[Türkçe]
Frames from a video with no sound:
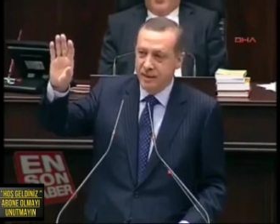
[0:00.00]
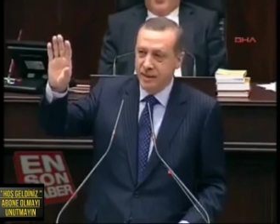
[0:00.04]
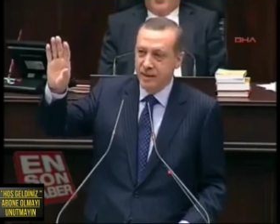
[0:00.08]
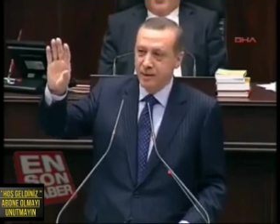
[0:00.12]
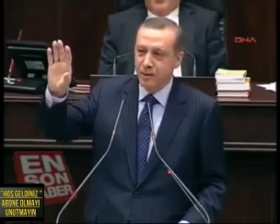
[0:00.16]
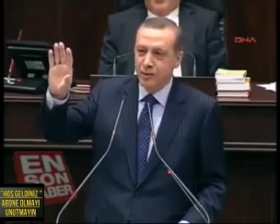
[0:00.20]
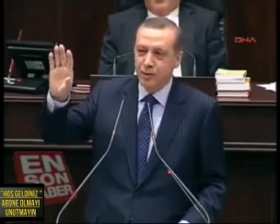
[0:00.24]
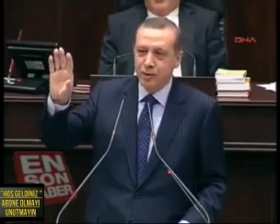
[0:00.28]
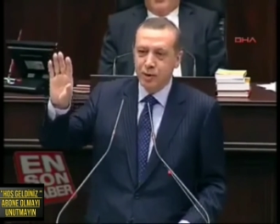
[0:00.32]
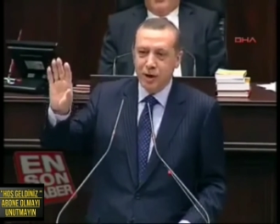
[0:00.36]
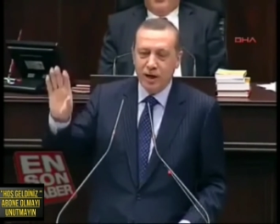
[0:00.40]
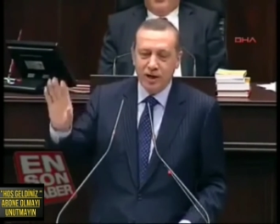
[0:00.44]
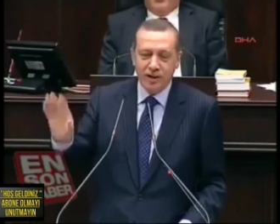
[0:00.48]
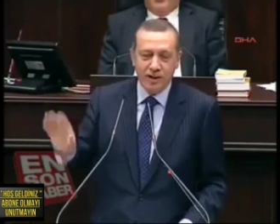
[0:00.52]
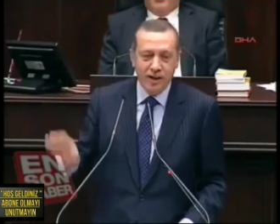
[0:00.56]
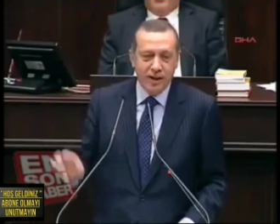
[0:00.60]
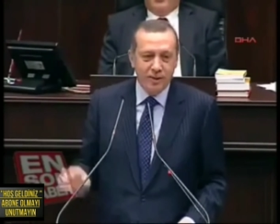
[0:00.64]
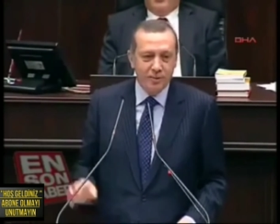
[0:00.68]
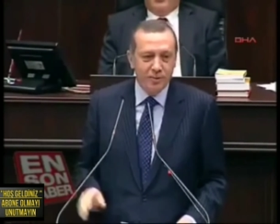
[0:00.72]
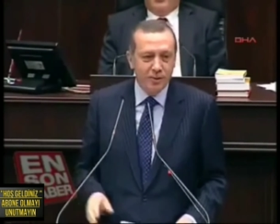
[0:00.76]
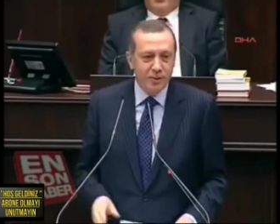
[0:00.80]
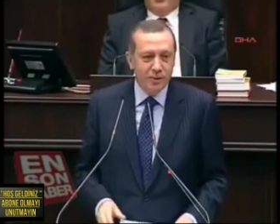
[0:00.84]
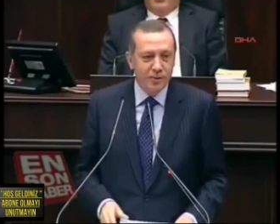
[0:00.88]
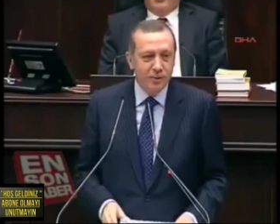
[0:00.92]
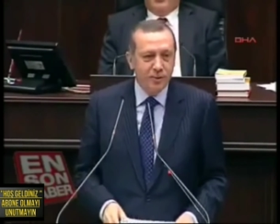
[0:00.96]
Yeni
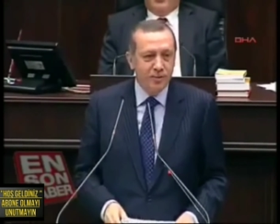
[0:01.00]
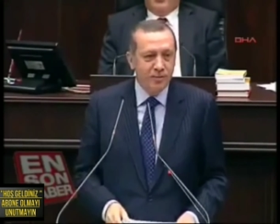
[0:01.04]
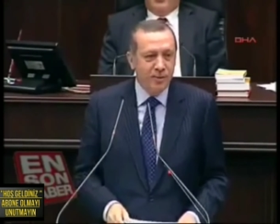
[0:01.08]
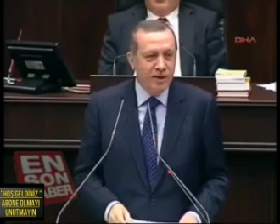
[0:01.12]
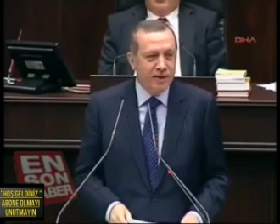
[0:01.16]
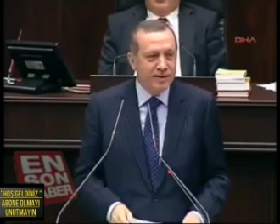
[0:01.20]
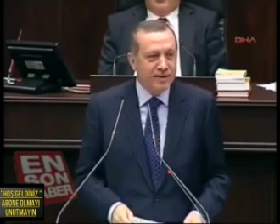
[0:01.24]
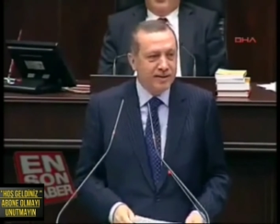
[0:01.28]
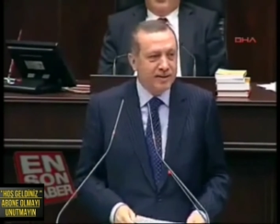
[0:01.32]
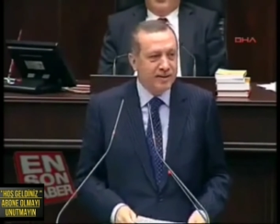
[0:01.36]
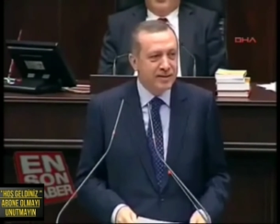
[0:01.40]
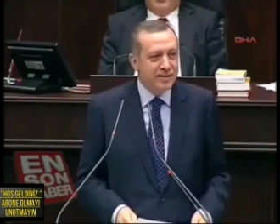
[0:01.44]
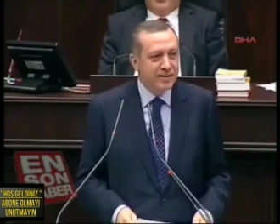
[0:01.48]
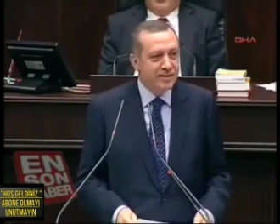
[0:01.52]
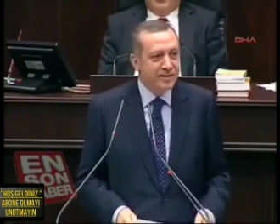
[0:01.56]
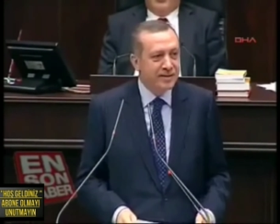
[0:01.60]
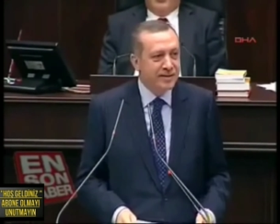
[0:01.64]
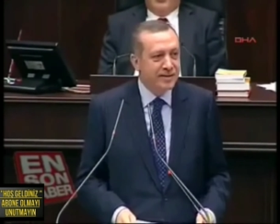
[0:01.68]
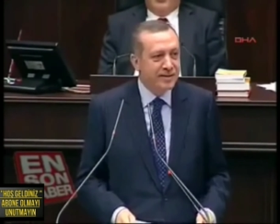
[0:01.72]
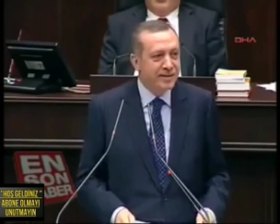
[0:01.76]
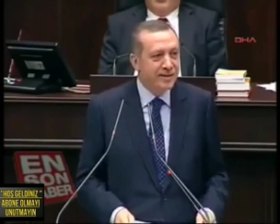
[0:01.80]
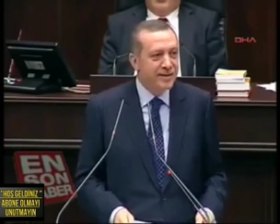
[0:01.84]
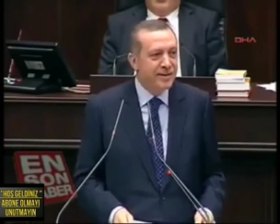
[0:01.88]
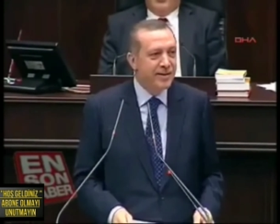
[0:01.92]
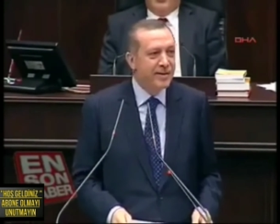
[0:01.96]
kuşaklar bunu bilmez.
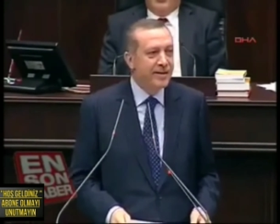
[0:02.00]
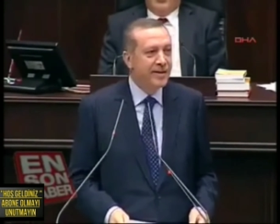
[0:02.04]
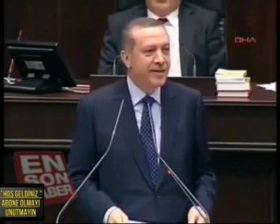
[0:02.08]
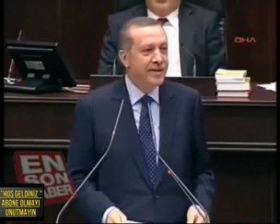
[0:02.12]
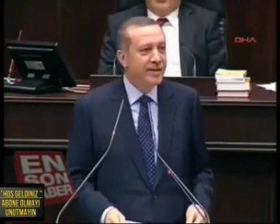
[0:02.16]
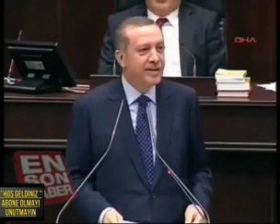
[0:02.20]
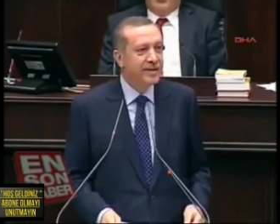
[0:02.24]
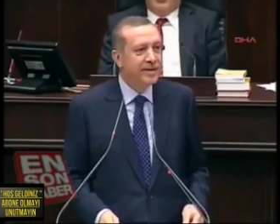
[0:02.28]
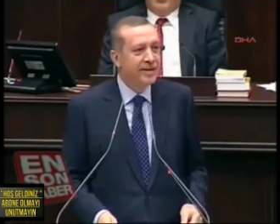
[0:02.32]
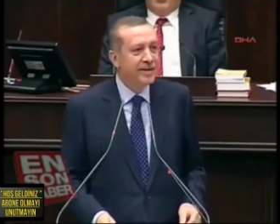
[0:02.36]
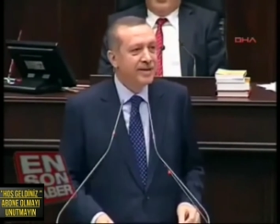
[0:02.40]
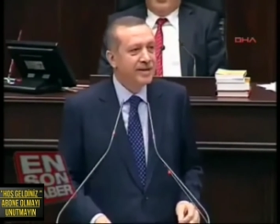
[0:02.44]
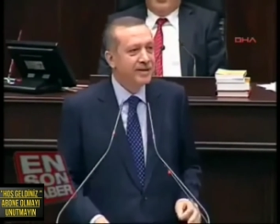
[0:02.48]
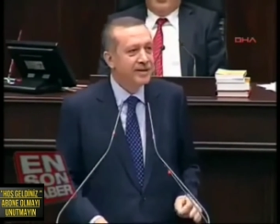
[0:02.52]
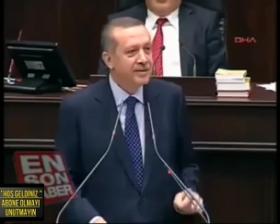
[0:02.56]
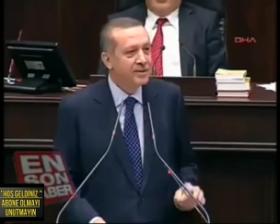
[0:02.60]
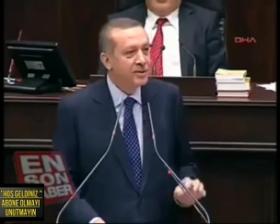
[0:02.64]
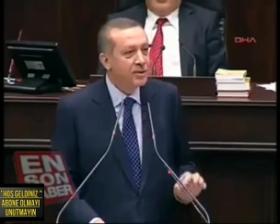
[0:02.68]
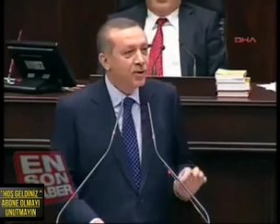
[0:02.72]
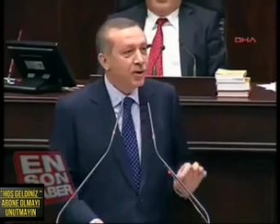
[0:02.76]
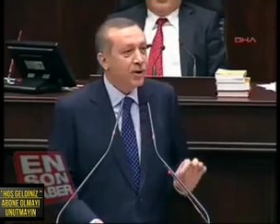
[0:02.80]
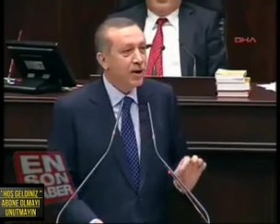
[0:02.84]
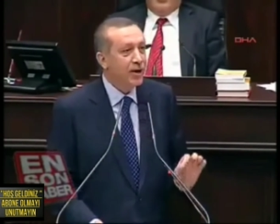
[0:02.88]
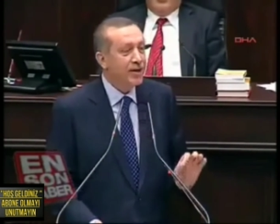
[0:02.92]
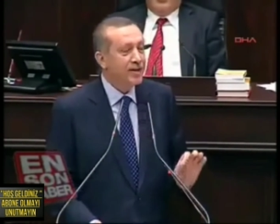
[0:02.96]

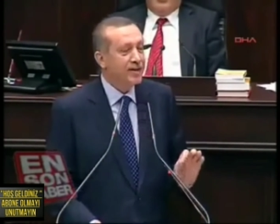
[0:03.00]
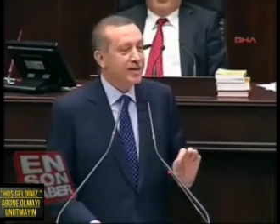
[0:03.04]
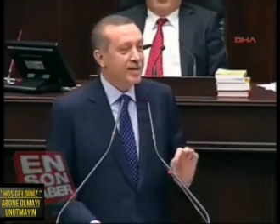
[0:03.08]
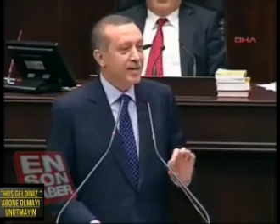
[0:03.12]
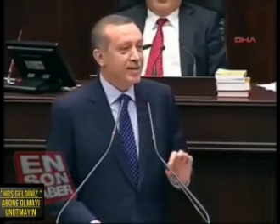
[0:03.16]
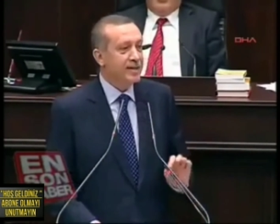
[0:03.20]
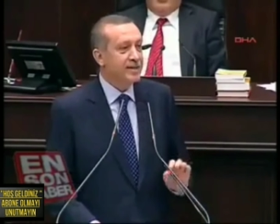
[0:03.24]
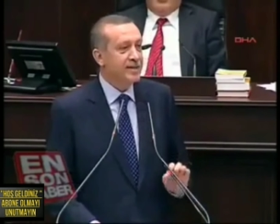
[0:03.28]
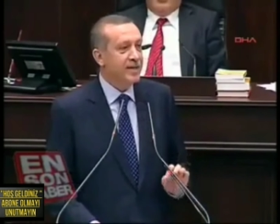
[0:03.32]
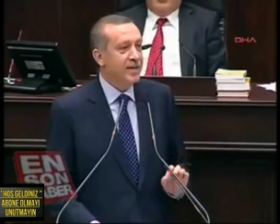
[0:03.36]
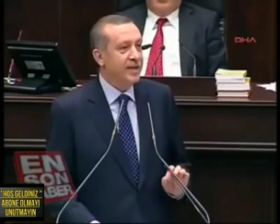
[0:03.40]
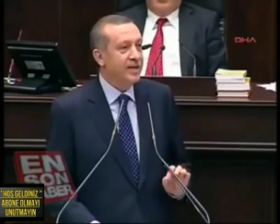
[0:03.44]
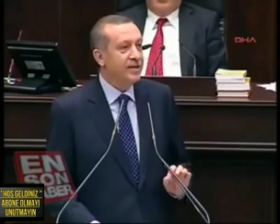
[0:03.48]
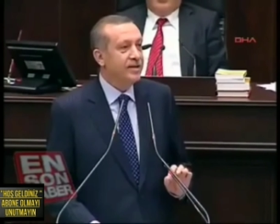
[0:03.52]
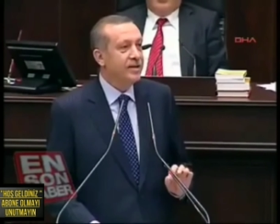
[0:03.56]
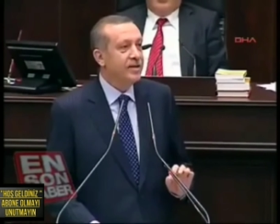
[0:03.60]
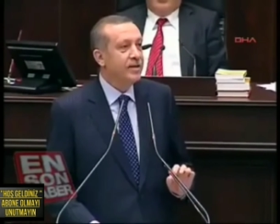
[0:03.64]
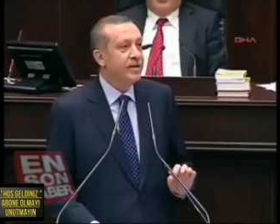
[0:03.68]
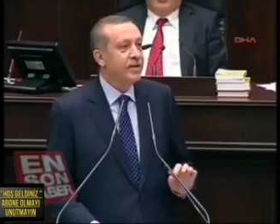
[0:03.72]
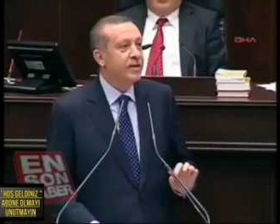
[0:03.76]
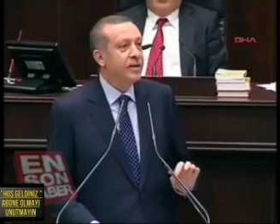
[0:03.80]
Çok enteresan.